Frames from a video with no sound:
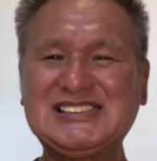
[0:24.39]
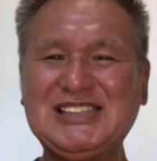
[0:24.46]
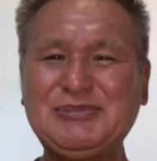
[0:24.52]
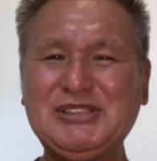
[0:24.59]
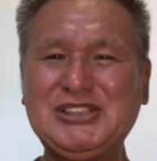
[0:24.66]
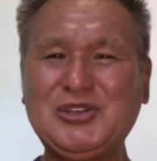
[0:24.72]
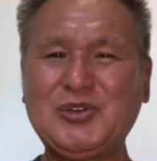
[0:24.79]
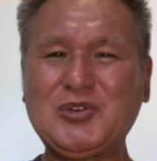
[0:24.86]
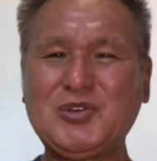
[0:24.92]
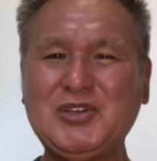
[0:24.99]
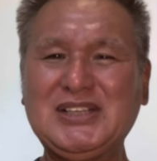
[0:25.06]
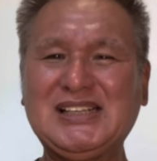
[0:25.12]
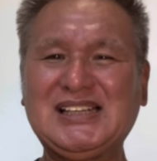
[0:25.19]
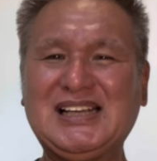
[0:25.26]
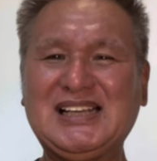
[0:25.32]
セミの
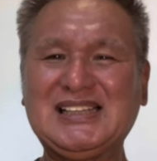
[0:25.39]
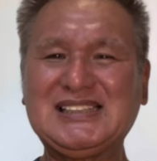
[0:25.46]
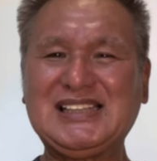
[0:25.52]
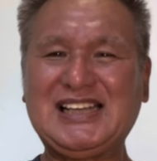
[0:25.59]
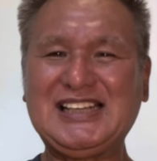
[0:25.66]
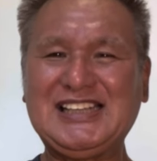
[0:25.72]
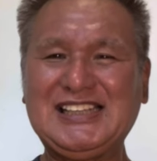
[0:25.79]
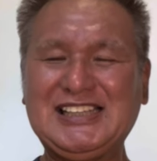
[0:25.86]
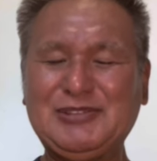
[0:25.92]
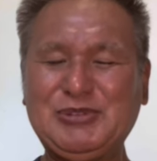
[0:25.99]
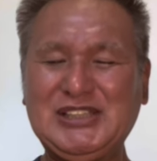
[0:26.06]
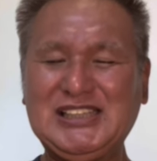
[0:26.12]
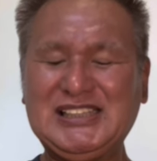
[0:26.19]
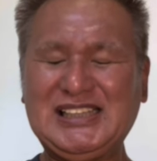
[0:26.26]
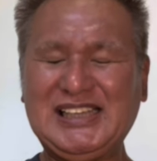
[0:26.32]
声が鳴り響
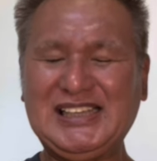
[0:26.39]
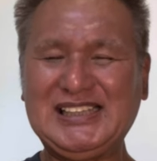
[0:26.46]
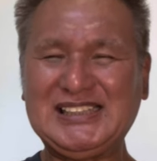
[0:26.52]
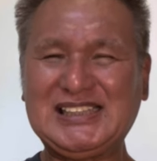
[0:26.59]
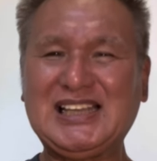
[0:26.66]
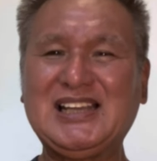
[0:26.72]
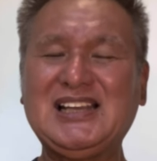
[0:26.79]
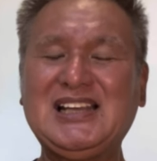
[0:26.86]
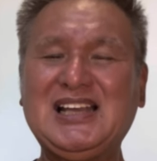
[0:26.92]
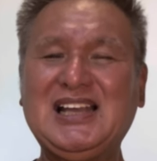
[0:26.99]
いていて、